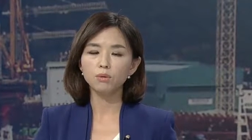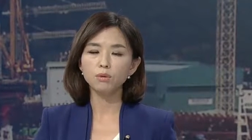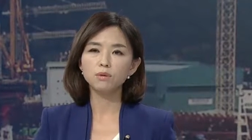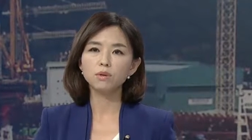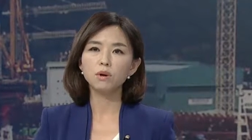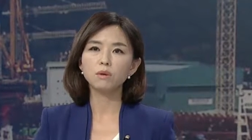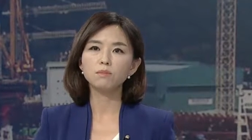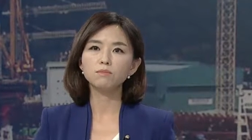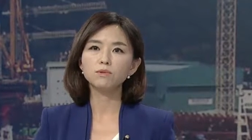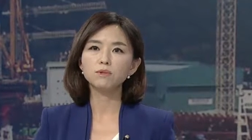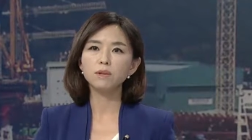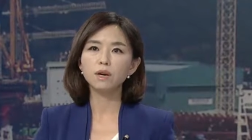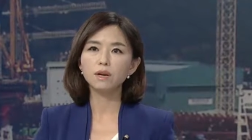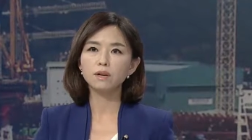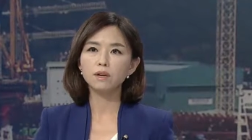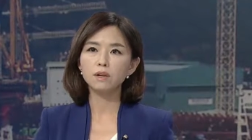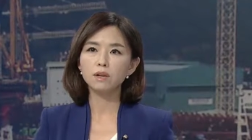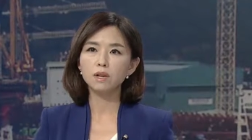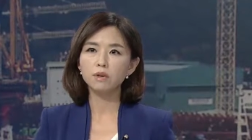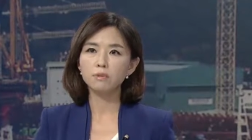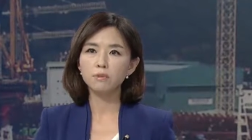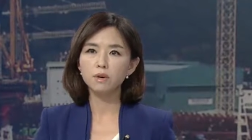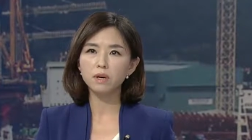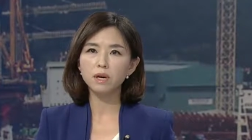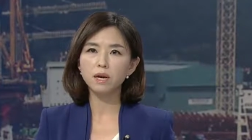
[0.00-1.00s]
또 정부가
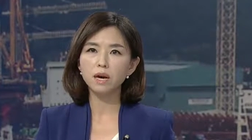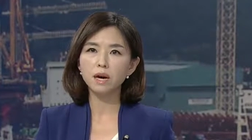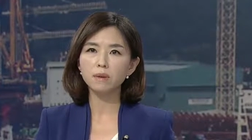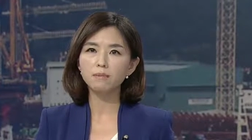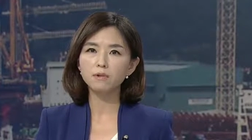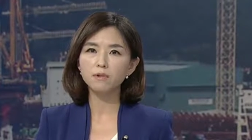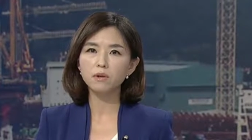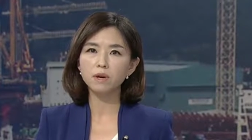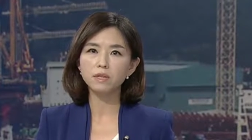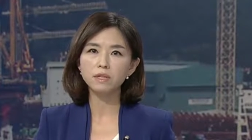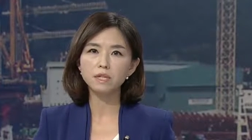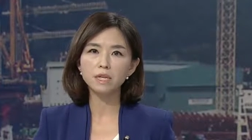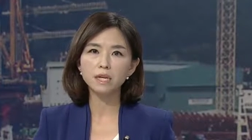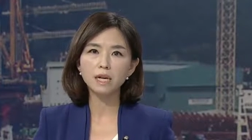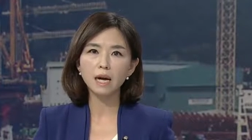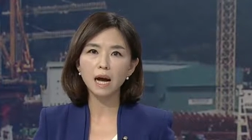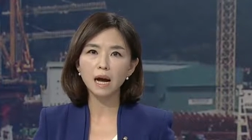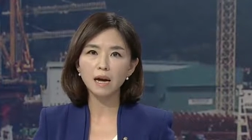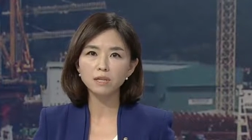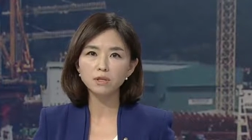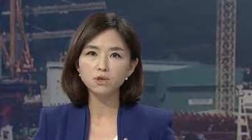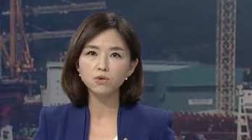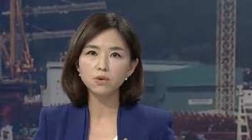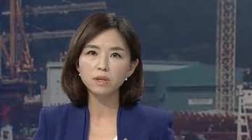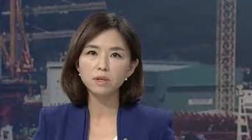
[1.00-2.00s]
그렇게 위기감을 굉장히
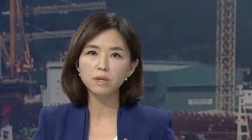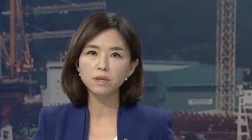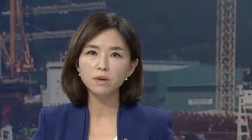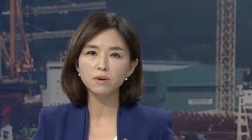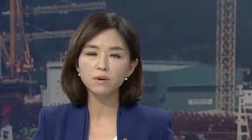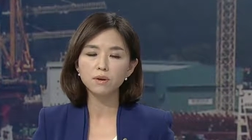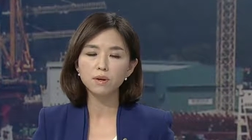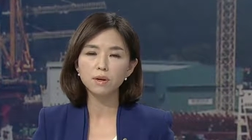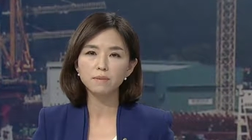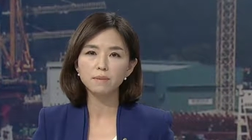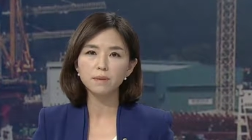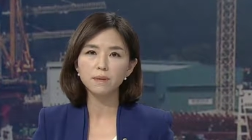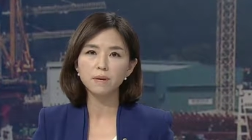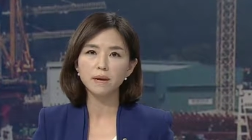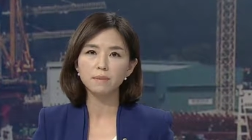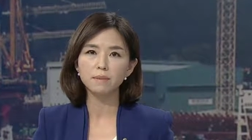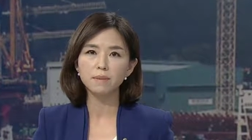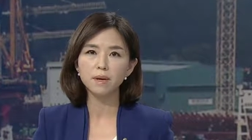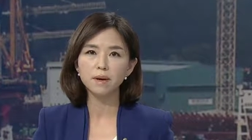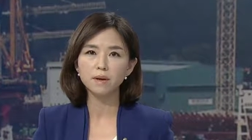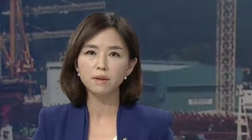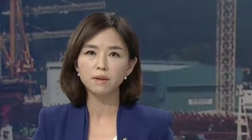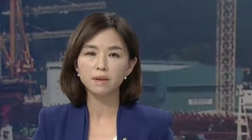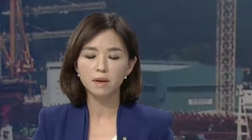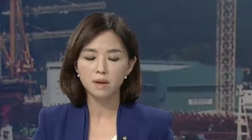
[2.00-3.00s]
강조했던 거에
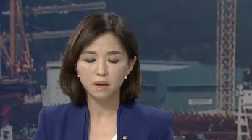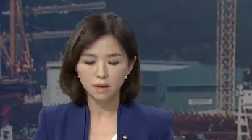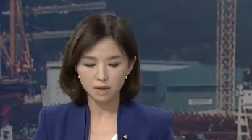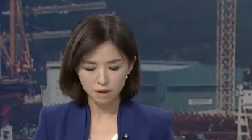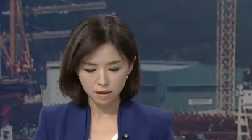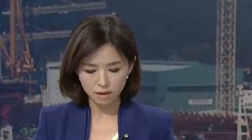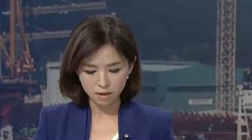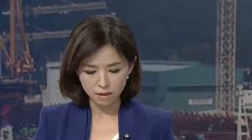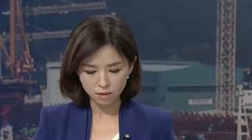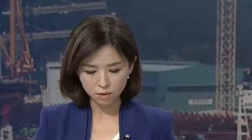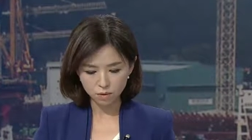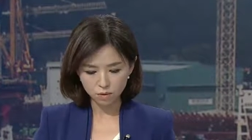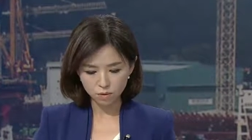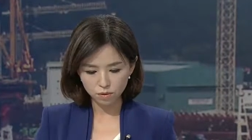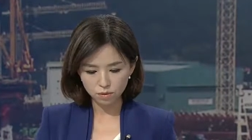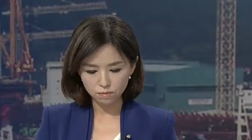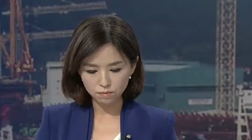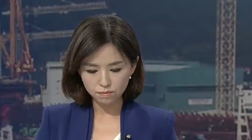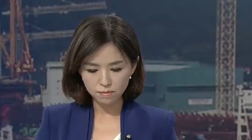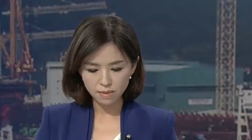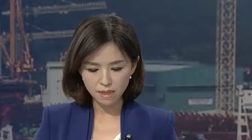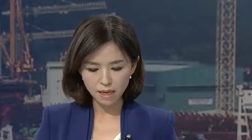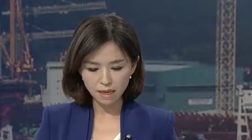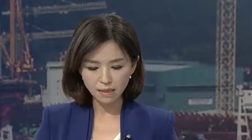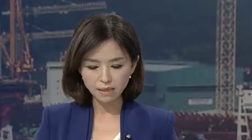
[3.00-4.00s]
비하면
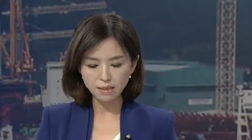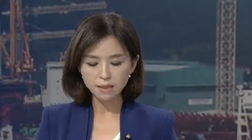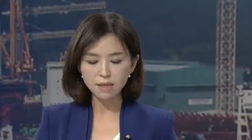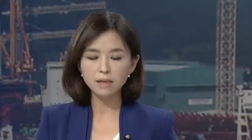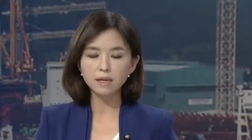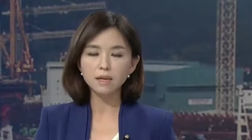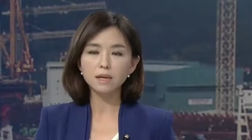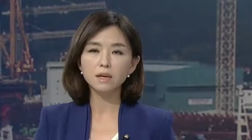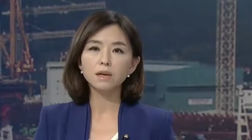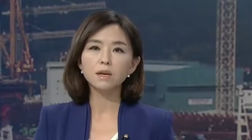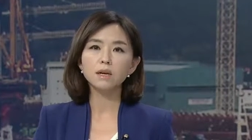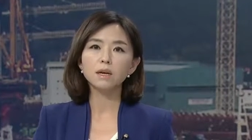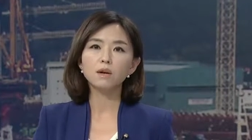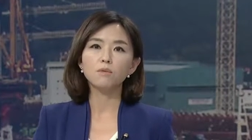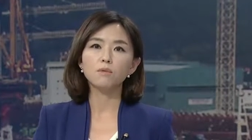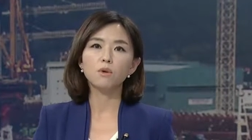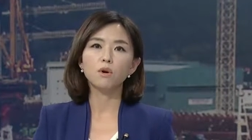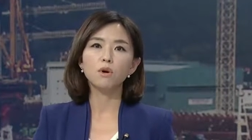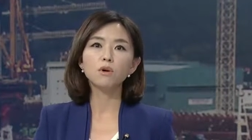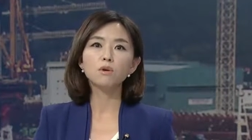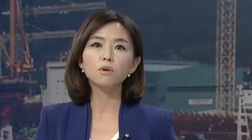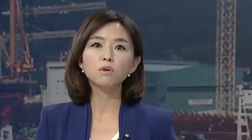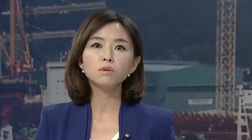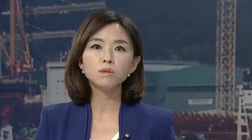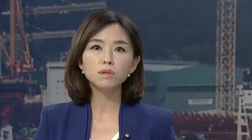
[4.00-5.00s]
조금 대책이
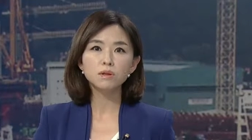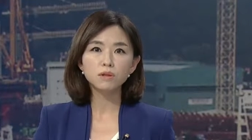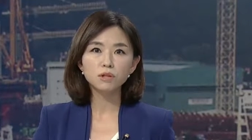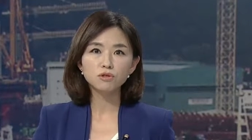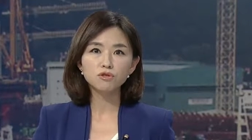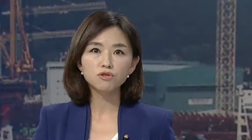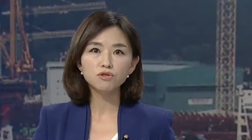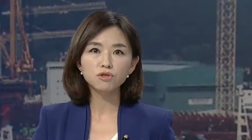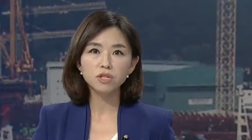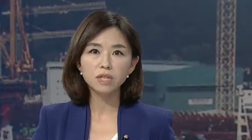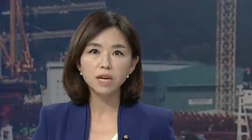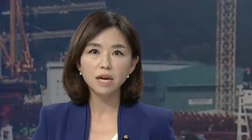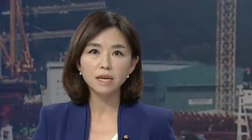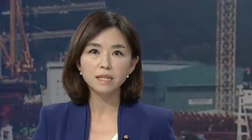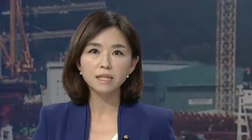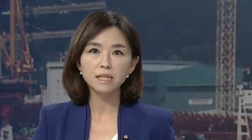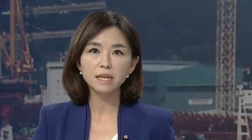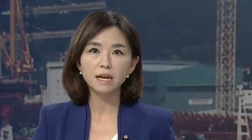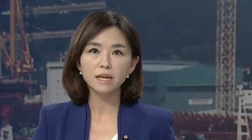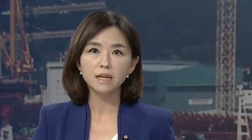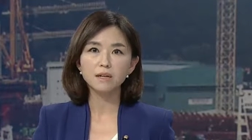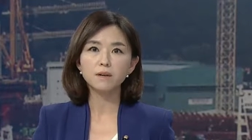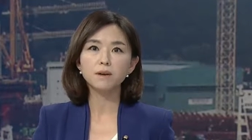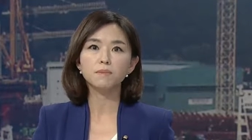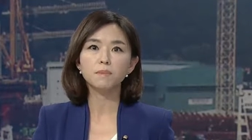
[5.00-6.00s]
원론적인 수준이
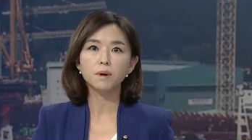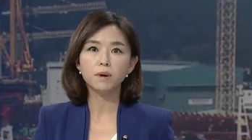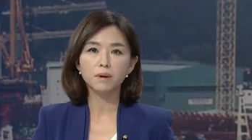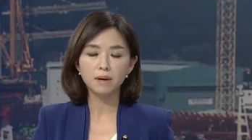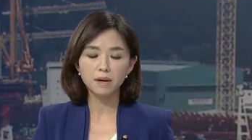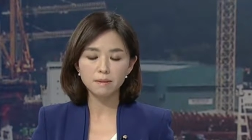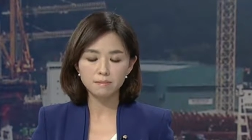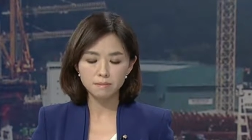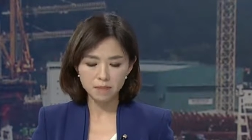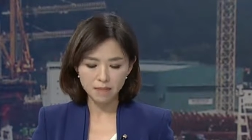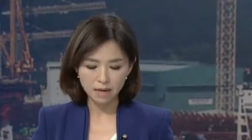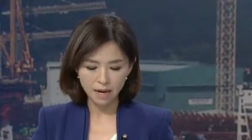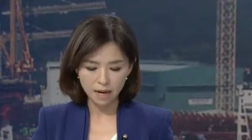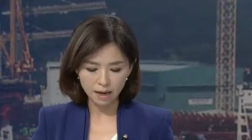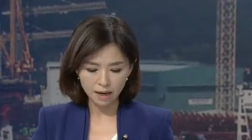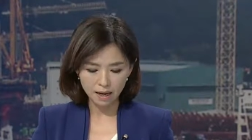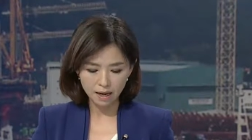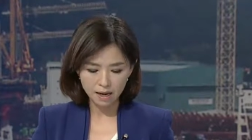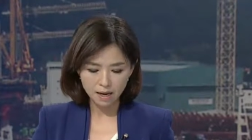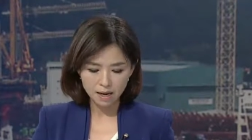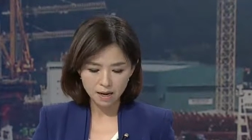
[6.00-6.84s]
아니냐 이런 예. 평가입니다.